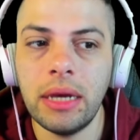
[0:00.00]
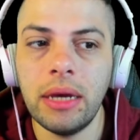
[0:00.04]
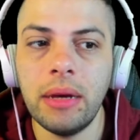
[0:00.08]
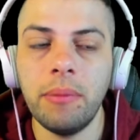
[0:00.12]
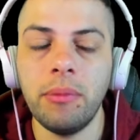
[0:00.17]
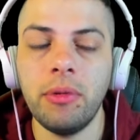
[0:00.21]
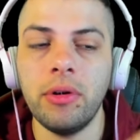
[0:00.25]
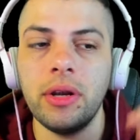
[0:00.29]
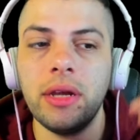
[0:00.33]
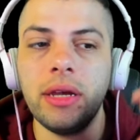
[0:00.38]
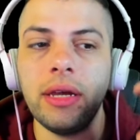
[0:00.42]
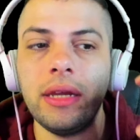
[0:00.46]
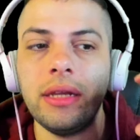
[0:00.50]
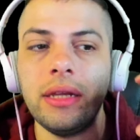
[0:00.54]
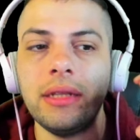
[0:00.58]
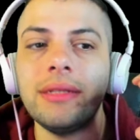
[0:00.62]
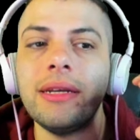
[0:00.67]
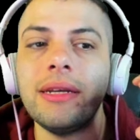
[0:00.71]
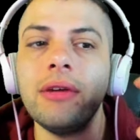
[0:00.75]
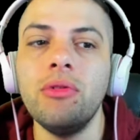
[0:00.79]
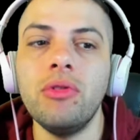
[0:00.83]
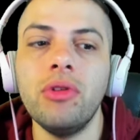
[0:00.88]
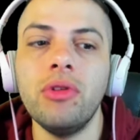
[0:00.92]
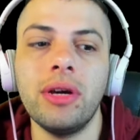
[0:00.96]
porque
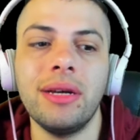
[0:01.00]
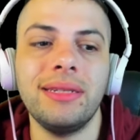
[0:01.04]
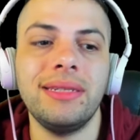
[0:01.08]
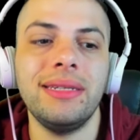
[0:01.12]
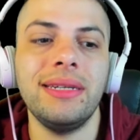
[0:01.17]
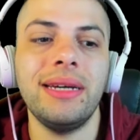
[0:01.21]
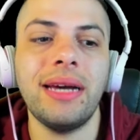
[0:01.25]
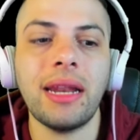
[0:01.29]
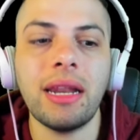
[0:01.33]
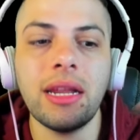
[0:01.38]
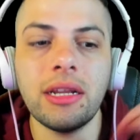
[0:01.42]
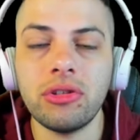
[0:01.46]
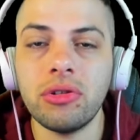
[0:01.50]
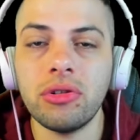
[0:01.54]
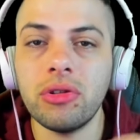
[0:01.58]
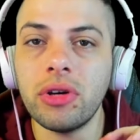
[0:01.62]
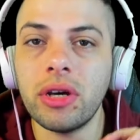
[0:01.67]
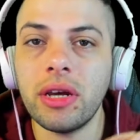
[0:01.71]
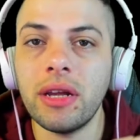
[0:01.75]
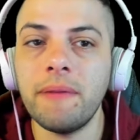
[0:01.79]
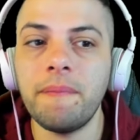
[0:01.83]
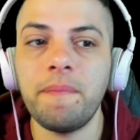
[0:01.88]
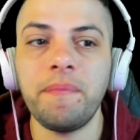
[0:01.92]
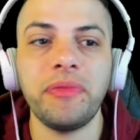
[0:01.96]
seguro que si ganás
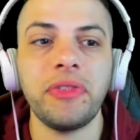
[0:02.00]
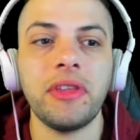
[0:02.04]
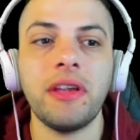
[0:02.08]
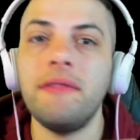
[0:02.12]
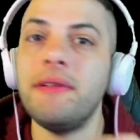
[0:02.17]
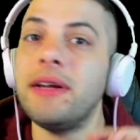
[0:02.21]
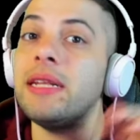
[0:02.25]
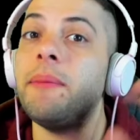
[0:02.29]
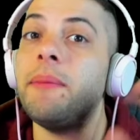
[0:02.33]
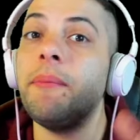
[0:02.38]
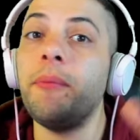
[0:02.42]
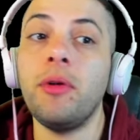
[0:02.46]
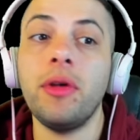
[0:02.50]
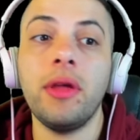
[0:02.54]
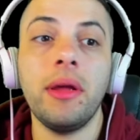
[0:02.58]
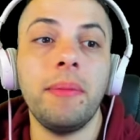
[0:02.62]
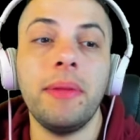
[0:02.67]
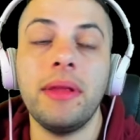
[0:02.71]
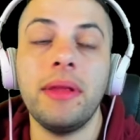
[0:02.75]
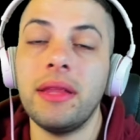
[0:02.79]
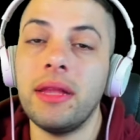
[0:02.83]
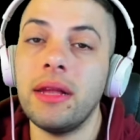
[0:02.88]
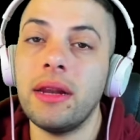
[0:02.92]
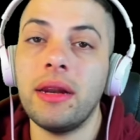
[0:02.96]
token vas a poder
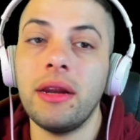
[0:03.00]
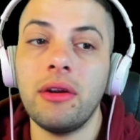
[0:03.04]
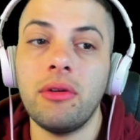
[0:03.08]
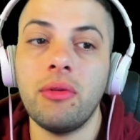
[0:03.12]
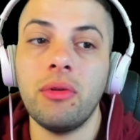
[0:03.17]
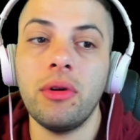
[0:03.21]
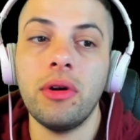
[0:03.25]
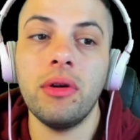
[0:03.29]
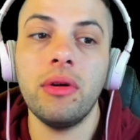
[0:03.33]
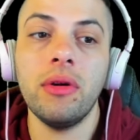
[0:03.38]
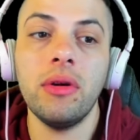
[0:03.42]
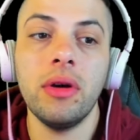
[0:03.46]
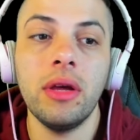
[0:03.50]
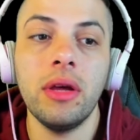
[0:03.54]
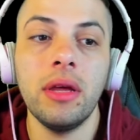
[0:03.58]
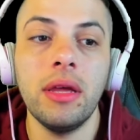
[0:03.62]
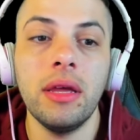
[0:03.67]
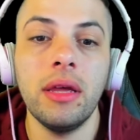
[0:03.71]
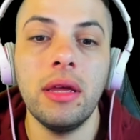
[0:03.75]
meterle el juego,